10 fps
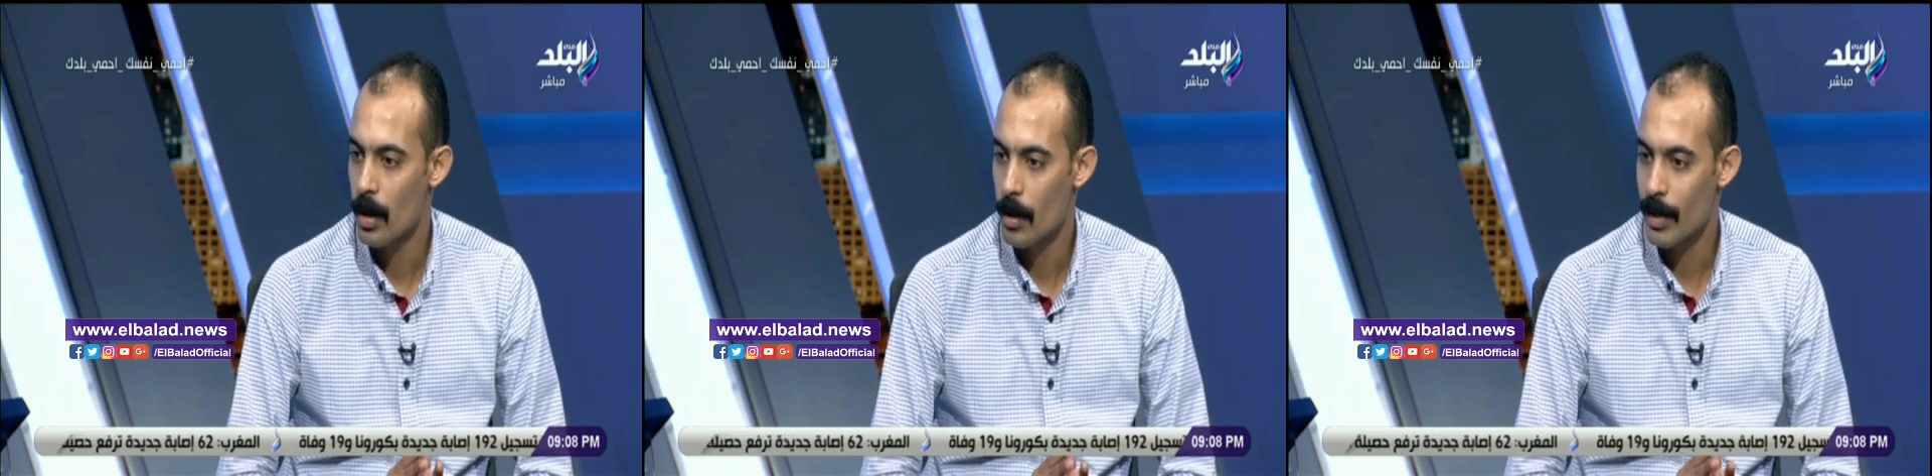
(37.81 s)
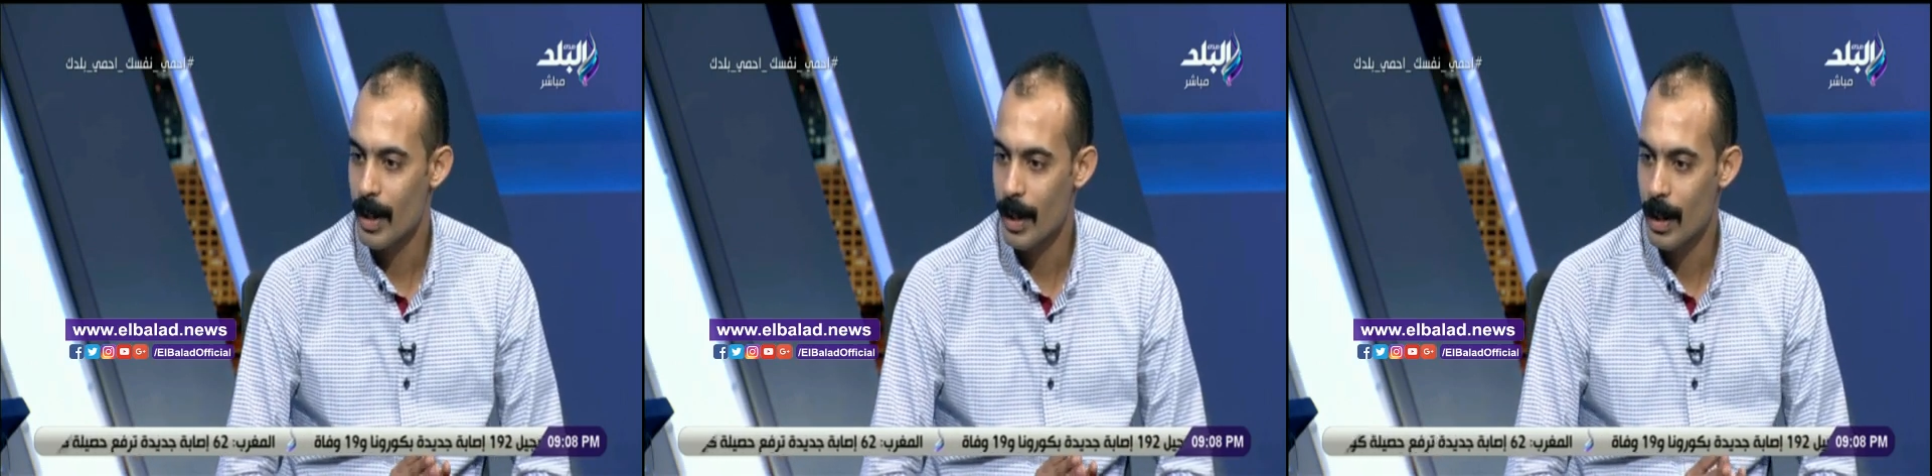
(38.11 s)

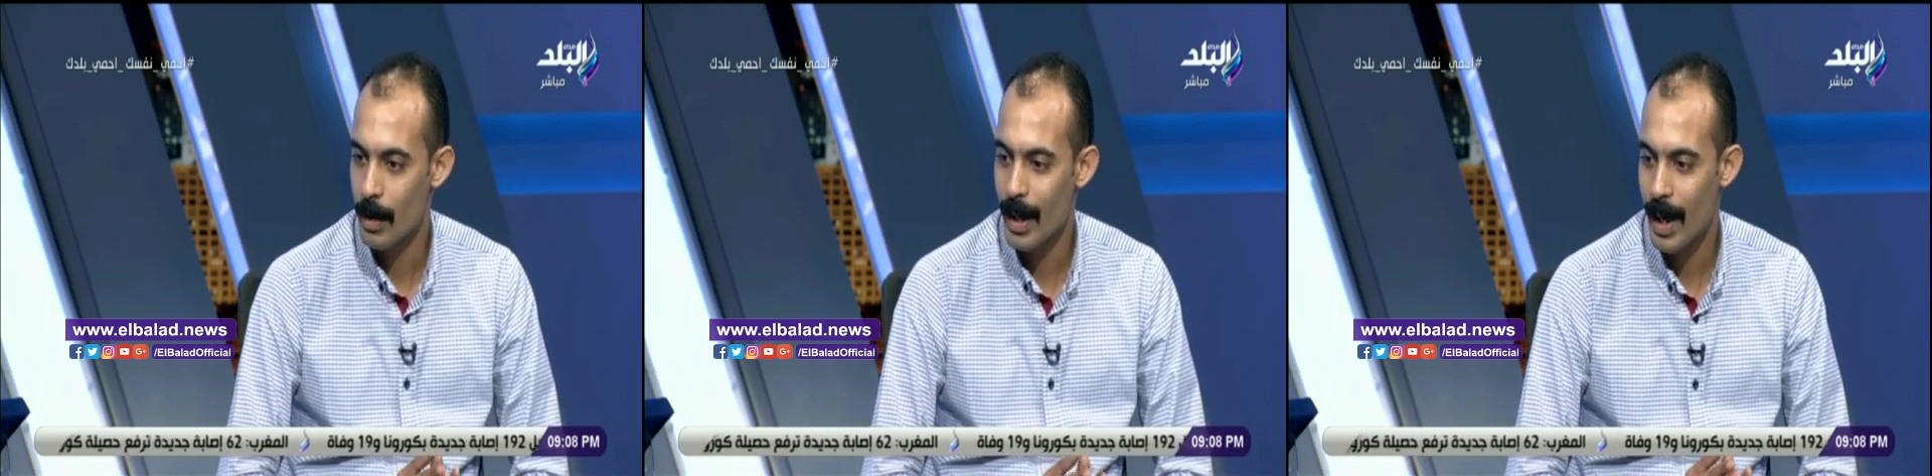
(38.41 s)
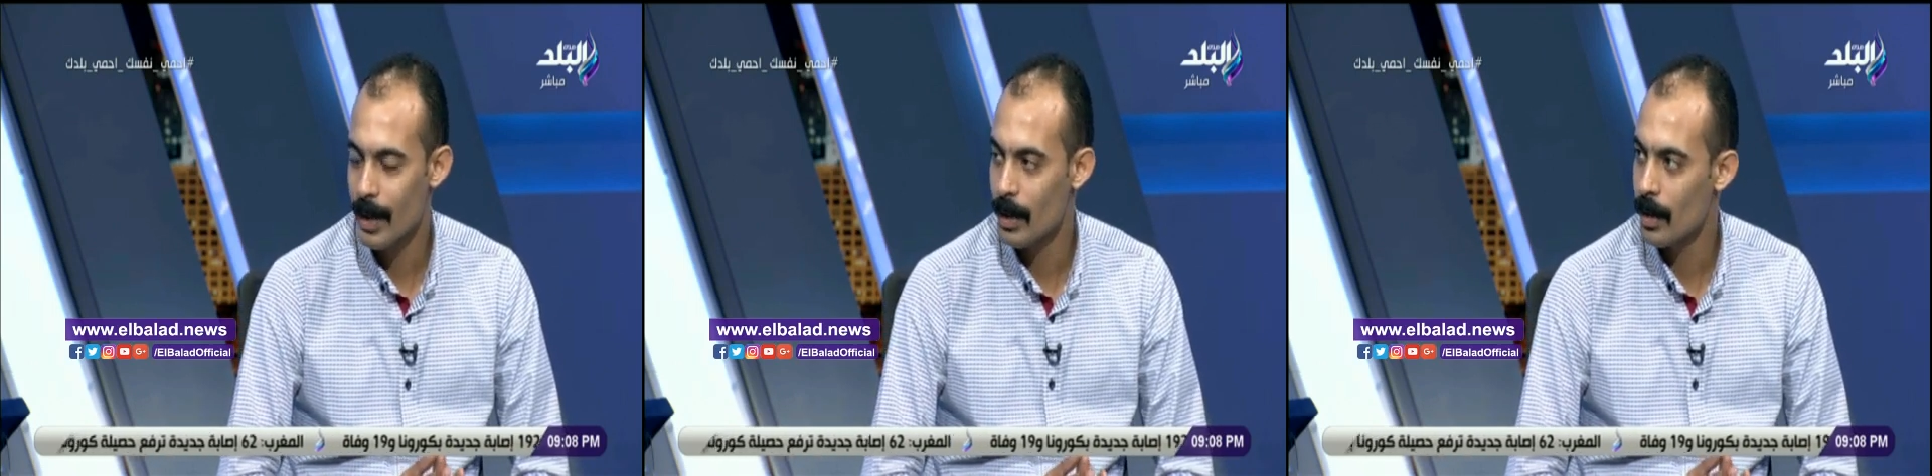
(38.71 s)
ابتدى يكلمنا
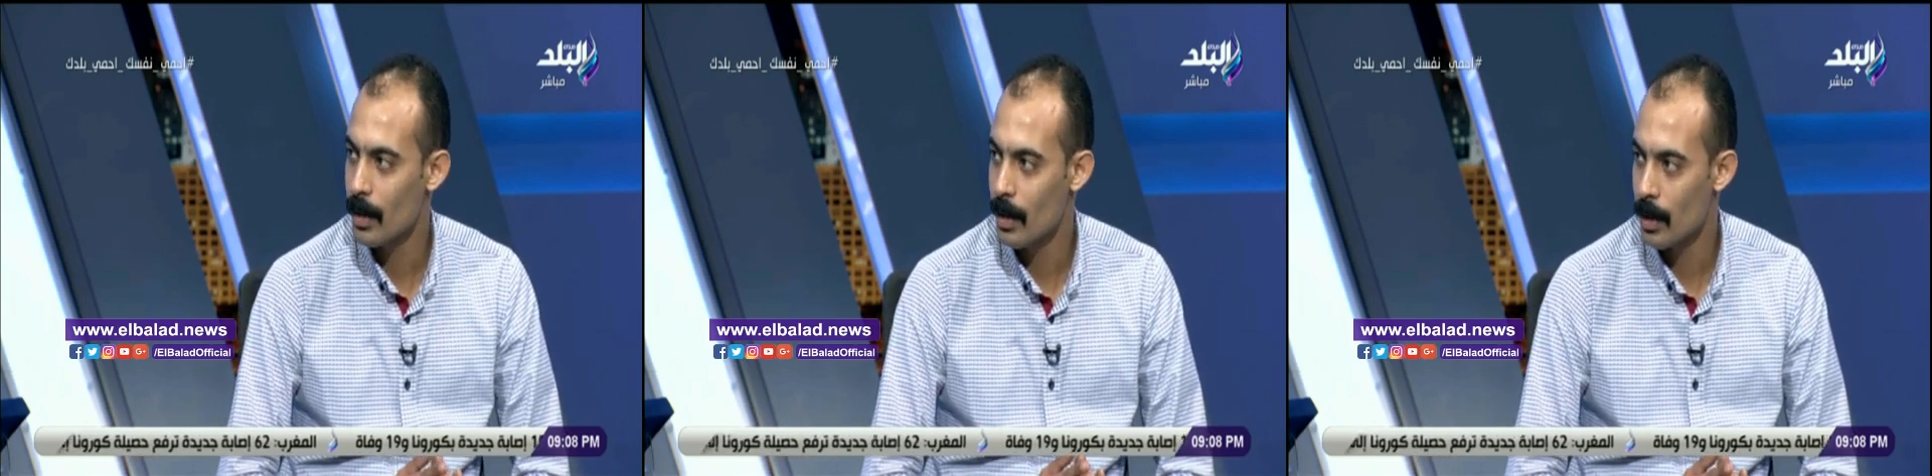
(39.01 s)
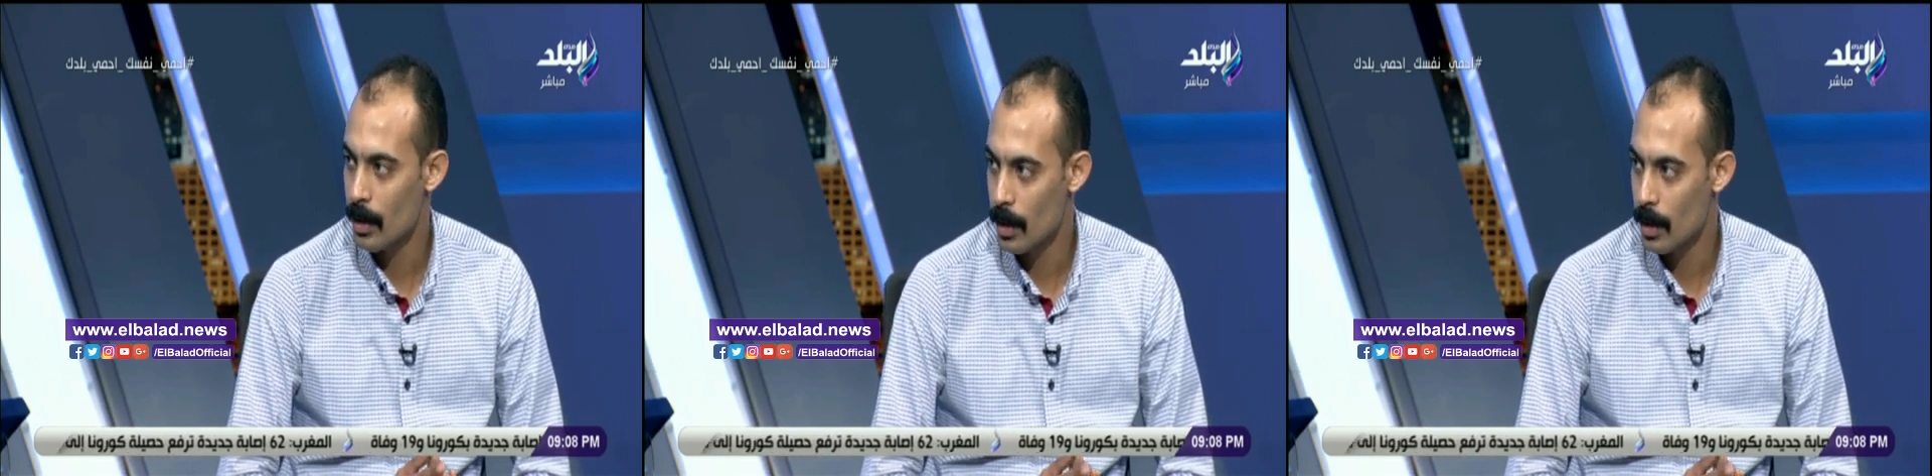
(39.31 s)
عن آه. الناس